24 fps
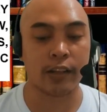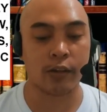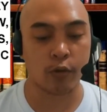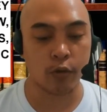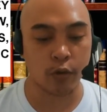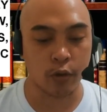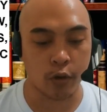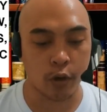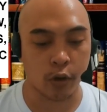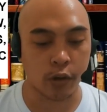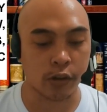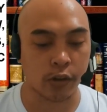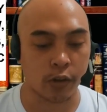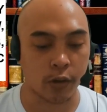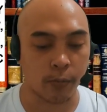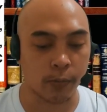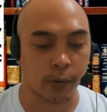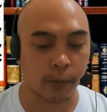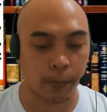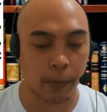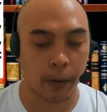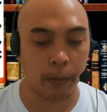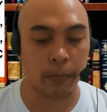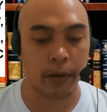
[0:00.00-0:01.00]
good
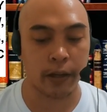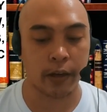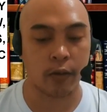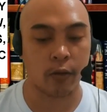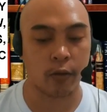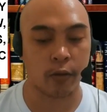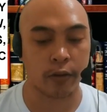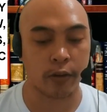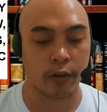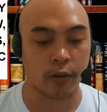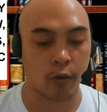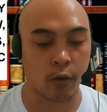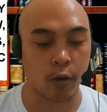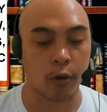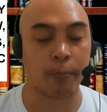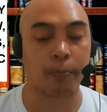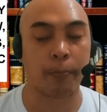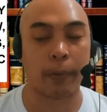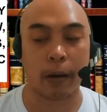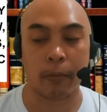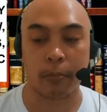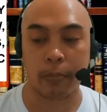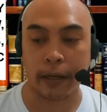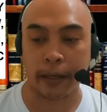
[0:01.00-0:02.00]
customs, public order, or
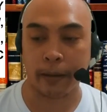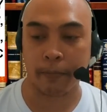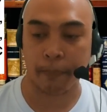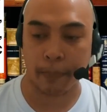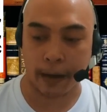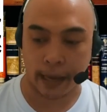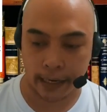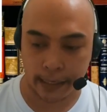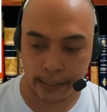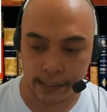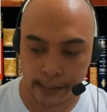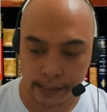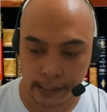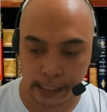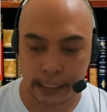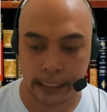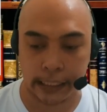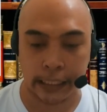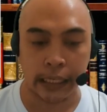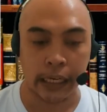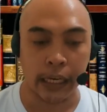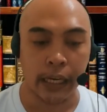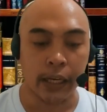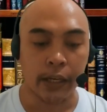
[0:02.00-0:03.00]
public policy.